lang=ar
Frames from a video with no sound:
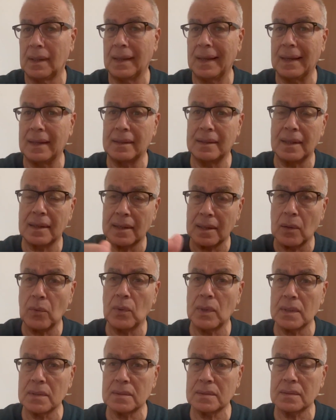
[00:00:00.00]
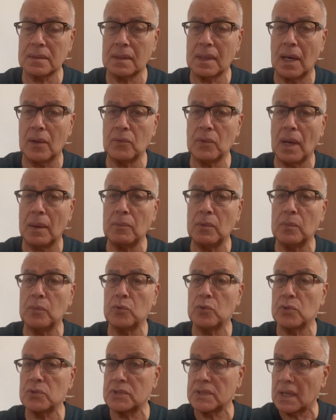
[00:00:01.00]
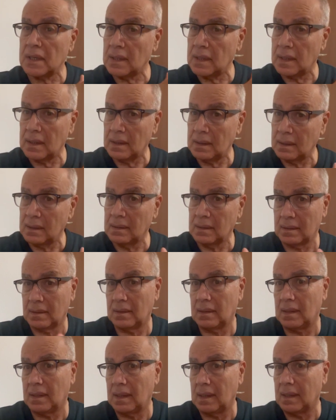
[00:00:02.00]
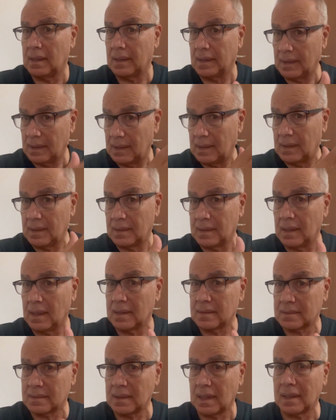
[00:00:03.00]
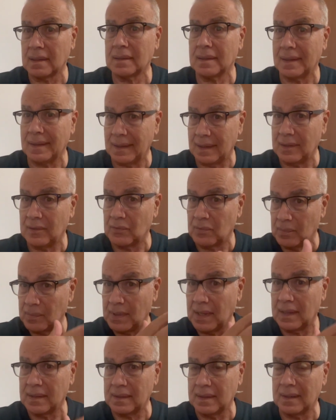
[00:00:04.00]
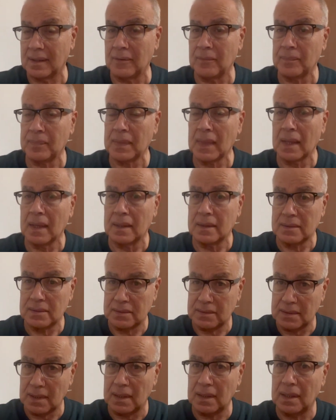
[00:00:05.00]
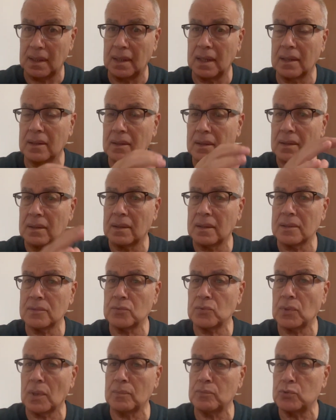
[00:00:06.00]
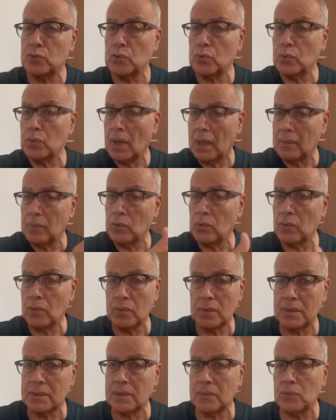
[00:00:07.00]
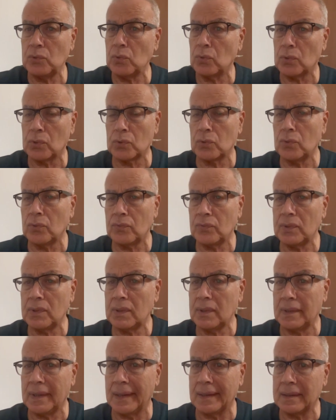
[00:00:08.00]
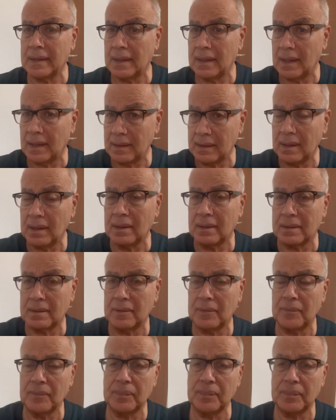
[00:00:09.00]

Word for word: هذا الروس كانوا يعملوا منه جله الناس عنا يعني في بلادنا جله هيك طب شو يعملوه يوقدوا فيه يعني للنار